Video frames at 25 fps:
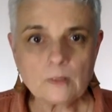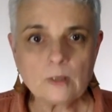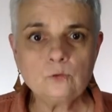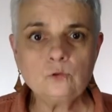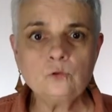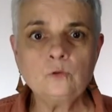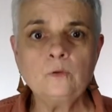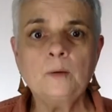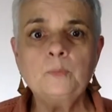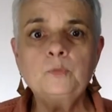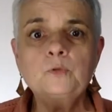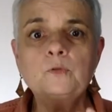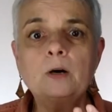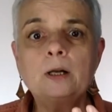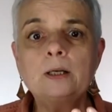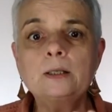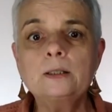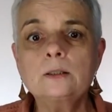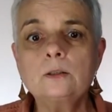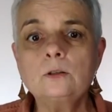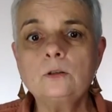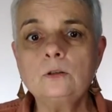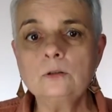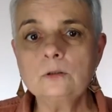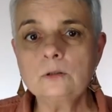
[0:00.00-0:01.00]
Tu vas pouvoir
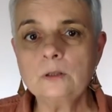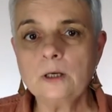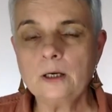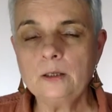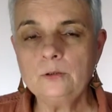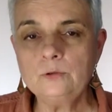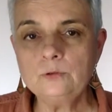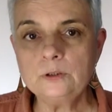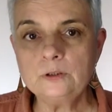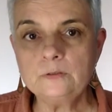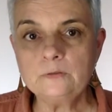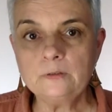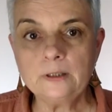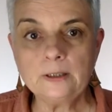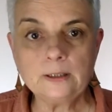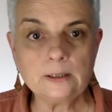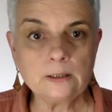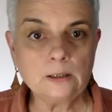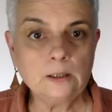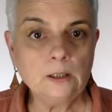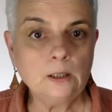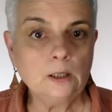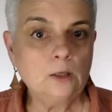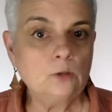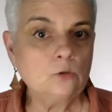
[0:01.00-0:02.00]
les rendre à l'univers,
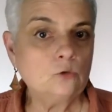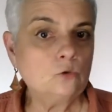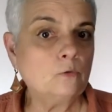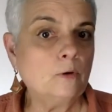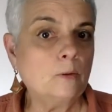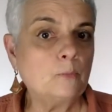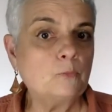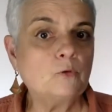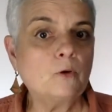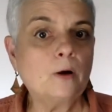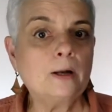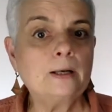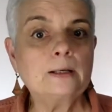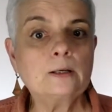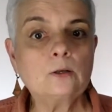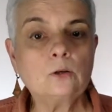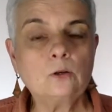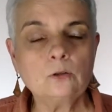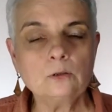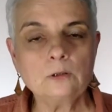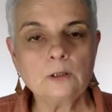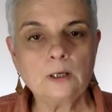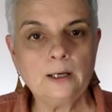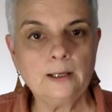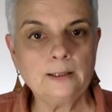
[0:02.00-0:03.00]
tu vas pouvoir les
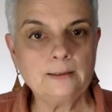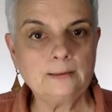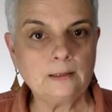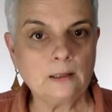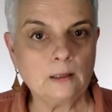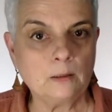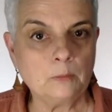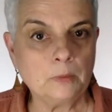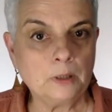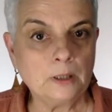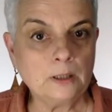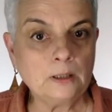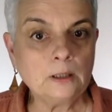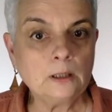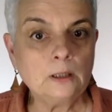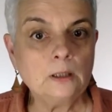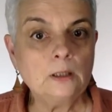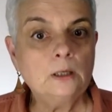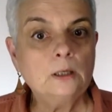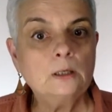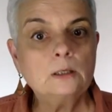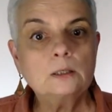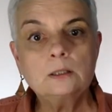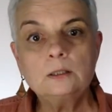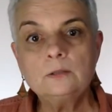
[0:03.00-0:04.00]
rendre à la terre-mère,
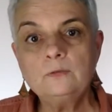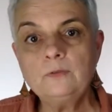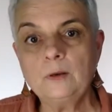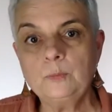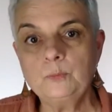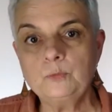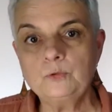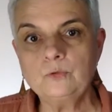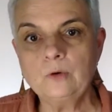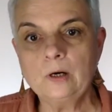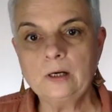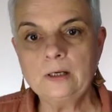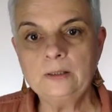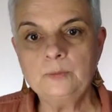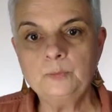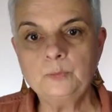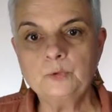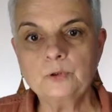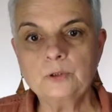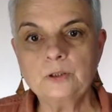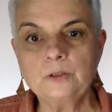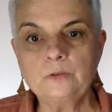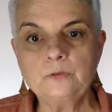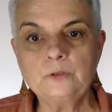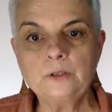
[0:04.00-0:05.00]
qui va pouvoir les
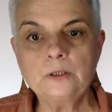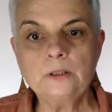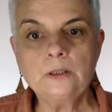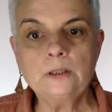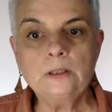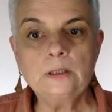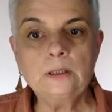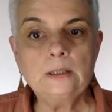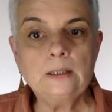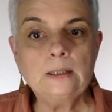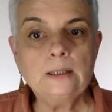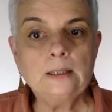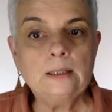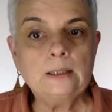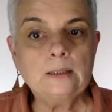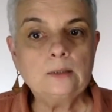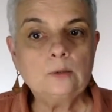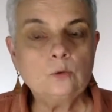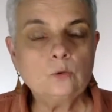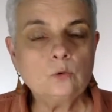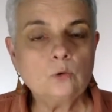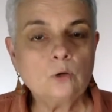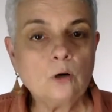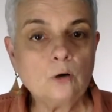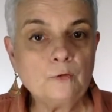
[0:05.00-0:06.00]
purifier.
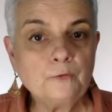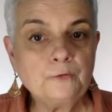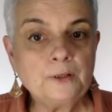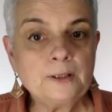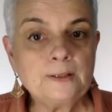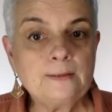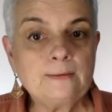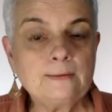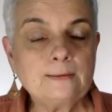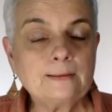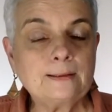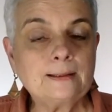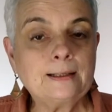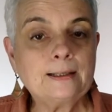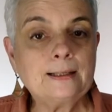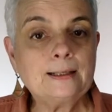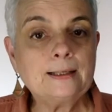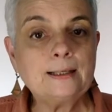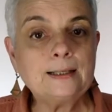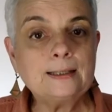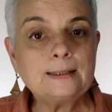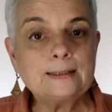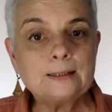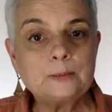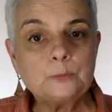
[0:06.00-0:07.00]
Donc en fait,
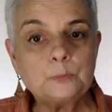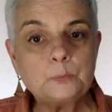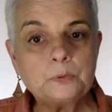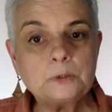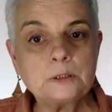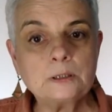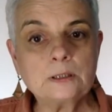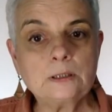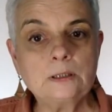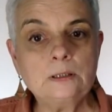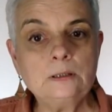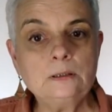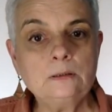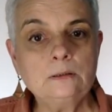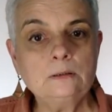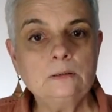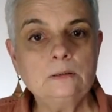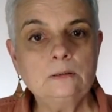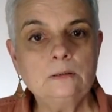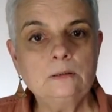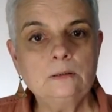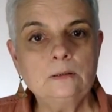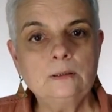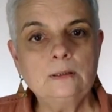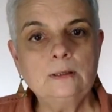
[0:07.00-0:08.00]
respirer,
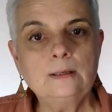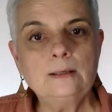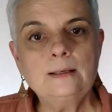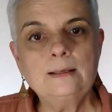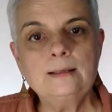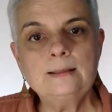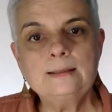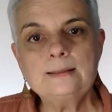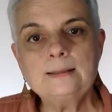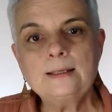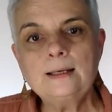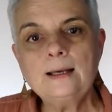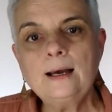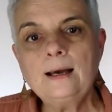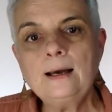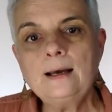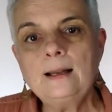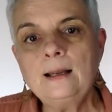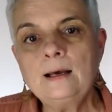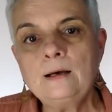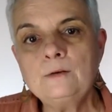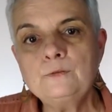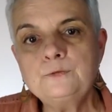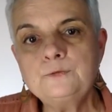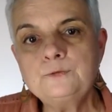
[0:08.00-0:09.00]
c'est à
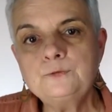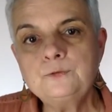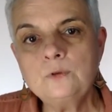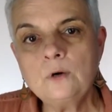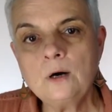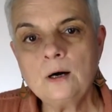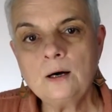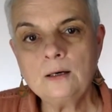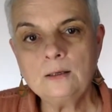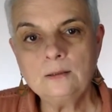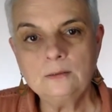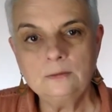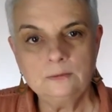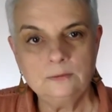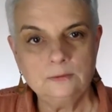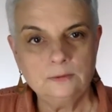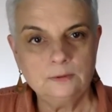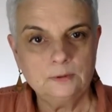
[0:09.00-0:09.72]
la fois